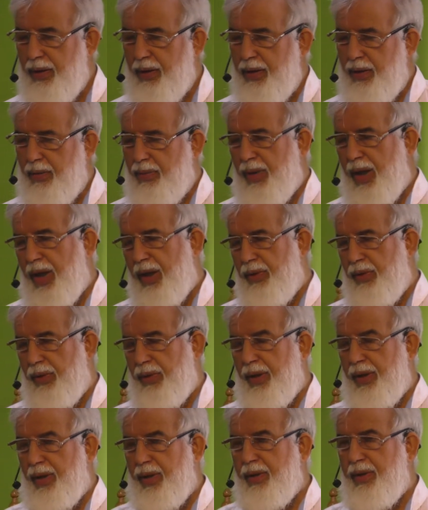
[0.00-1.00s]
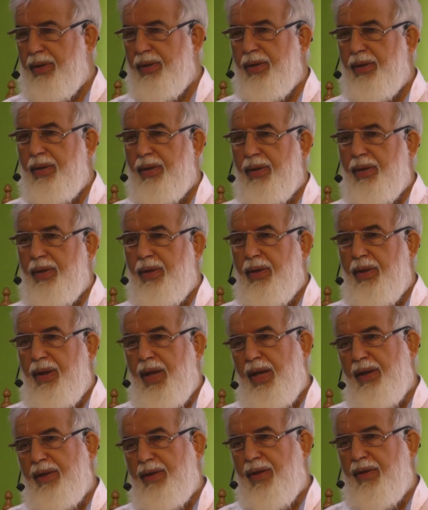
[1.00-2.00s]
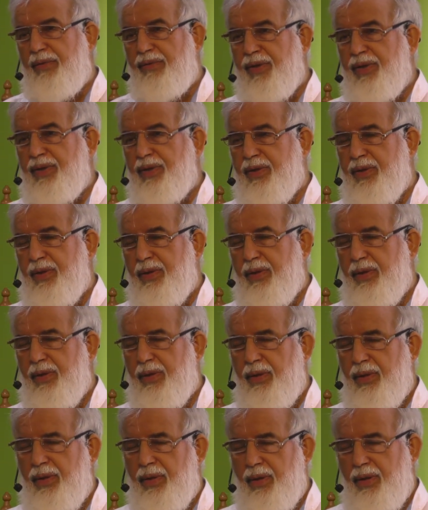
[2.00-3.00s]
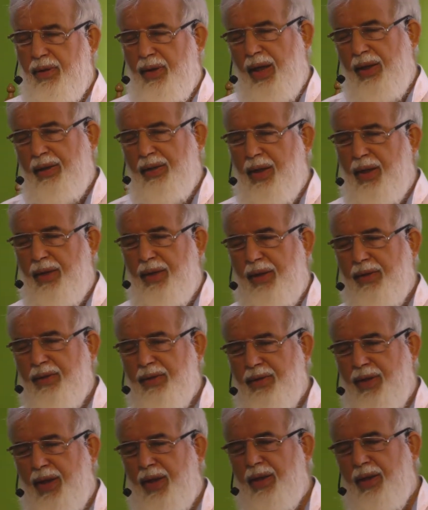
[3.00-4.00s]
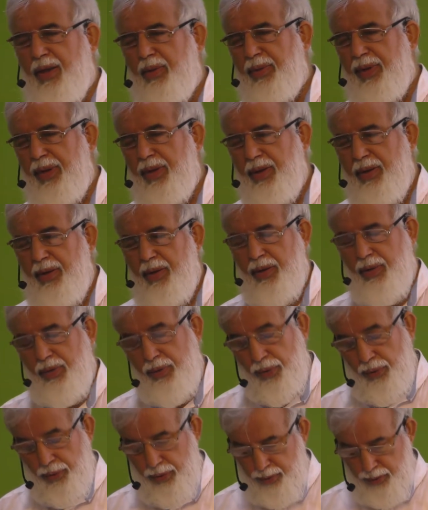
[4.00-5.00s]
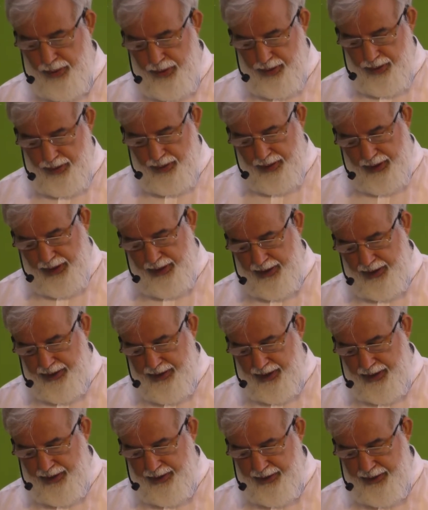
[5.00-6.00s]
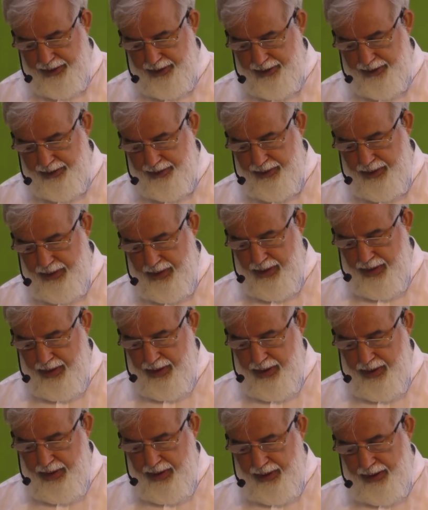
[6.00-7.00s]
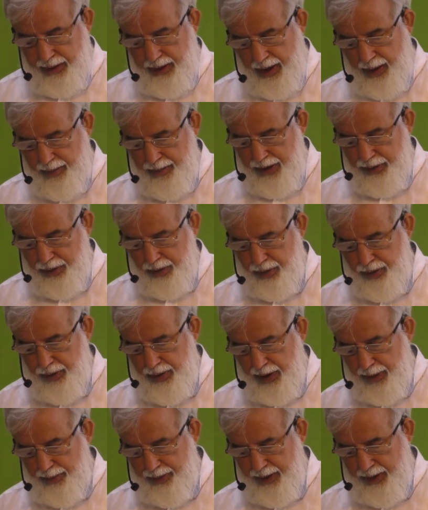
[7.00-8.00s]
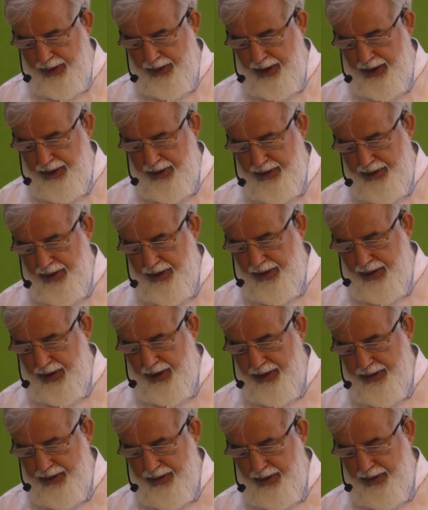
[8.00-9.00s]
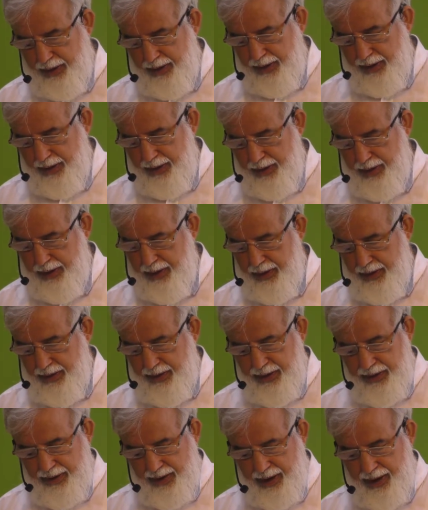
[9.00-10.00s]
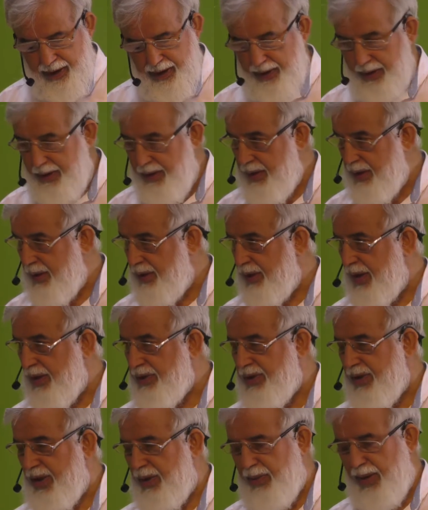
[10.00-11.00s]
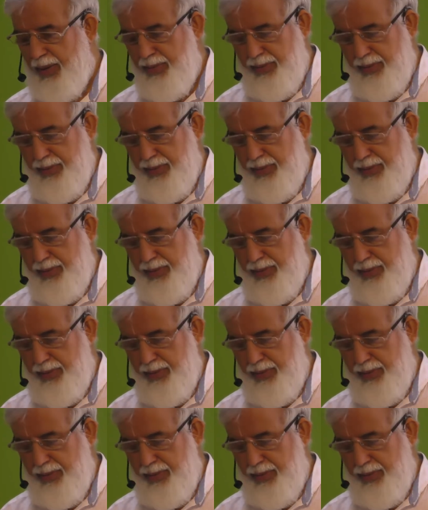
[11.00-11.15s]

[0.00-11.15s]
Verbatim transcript: mal olarak her nefis, her hayat sahibi ölümü tadacaktır. Kıyamet günü yaptıklarınızın karşılığı size tas tamam